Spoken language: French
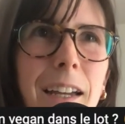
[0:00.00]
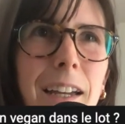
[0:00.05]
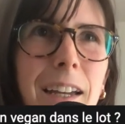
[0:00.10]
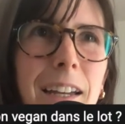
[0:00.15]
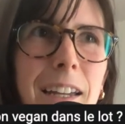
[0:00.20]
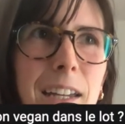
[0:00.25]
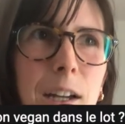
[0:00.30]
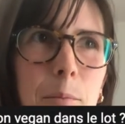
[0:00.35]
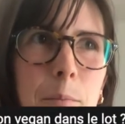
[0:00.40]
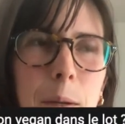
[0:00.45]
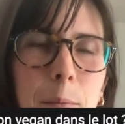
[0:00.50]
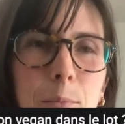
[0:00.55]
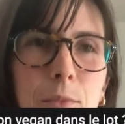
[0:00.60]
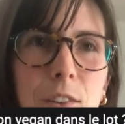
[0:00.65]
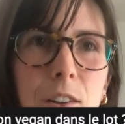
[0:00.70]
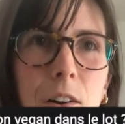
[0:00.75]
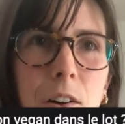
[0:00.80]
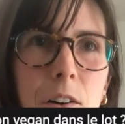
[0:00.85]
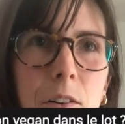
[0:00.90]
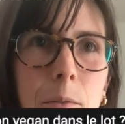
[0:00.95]
Et en même
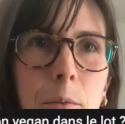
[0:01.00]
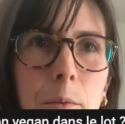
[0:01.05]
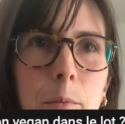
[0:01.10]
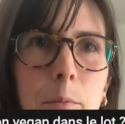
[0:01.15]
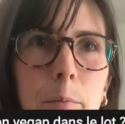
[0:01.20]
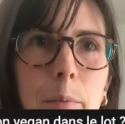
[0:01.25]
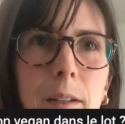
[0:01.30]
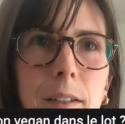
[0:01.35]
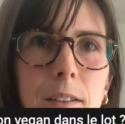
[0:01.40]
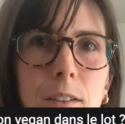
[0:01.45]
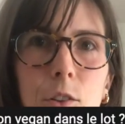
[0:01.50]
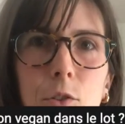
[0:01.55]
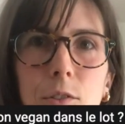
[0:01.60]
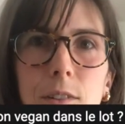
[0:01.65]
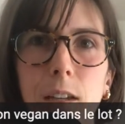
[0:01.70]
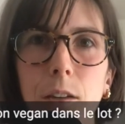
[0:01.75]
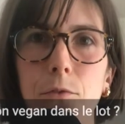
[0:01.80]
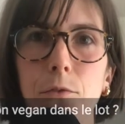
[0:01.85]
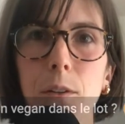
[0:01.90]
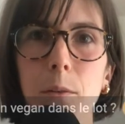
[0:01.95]
temps, ben, ce que
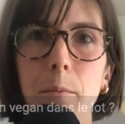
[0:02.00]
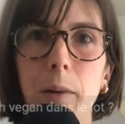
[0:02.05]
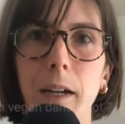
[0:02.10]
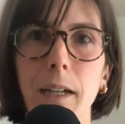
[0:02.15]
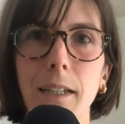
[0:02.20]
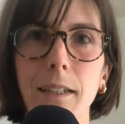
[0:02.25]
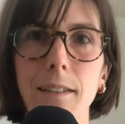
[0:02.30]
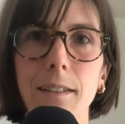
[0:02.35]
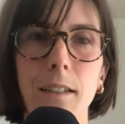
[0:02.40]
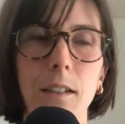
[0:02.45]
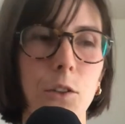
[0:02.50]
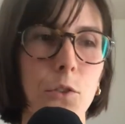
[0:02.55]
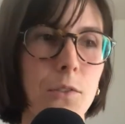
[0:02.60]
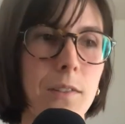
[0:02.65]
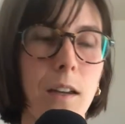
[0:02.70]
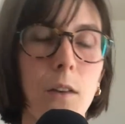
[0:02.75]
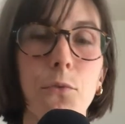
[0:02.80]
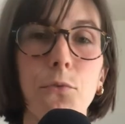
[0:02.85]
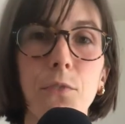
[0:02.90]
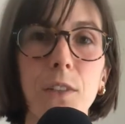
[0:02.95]
tu as fait, Marie, c'est que
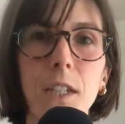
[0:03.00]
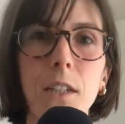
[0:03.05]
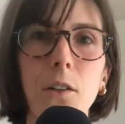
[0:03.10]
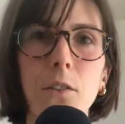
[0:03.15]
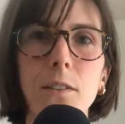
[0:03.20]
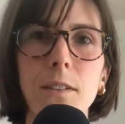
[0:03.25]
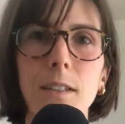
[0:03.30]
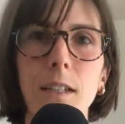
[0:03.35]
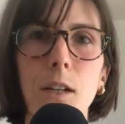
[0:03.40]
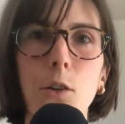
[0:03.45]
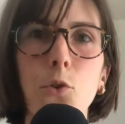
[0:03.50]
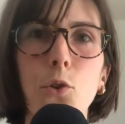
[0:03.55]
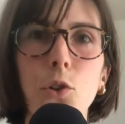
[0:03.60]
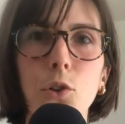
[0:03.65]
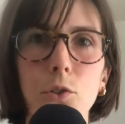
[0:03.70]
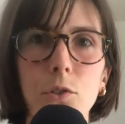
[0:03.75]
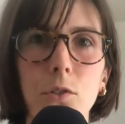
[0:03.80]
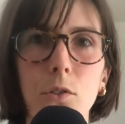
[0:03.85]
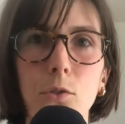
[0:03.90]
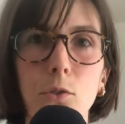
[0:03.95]
tu as financé
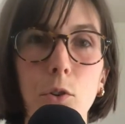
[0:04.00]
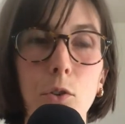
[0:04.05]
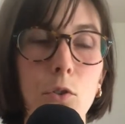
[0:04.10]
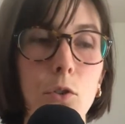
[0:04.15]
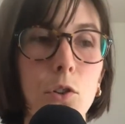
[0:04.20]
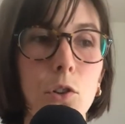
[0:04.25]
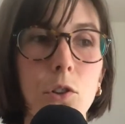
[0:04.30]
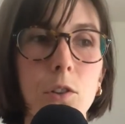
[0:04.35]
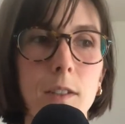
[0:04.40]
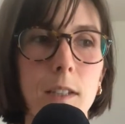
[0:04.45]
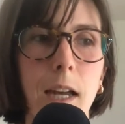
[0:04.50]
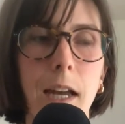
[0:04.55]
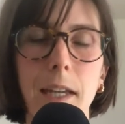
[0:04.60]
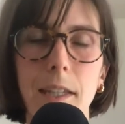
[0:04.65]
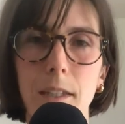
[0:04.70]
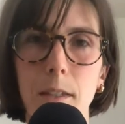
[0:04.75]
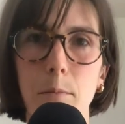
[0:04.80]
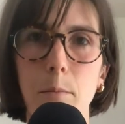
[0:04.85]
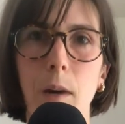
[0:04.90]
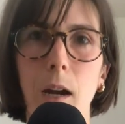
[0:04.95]
l'Holocauste
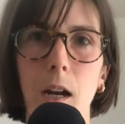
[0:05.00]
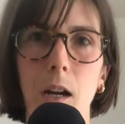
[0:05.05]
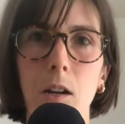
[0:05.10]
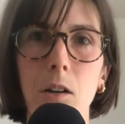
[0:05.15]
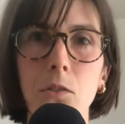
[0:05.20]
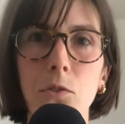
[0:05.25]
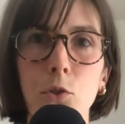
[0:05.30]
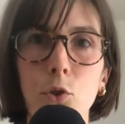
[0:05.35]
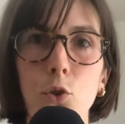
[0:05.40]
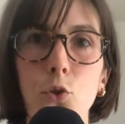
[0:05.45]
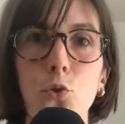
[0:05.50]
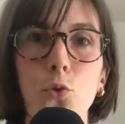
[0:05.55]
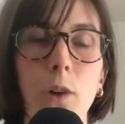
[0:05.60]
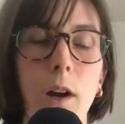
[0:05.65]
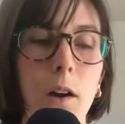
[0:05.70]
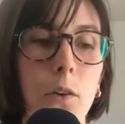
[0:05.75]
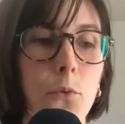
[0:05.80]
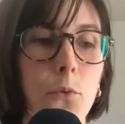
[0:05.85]
animal. Tu as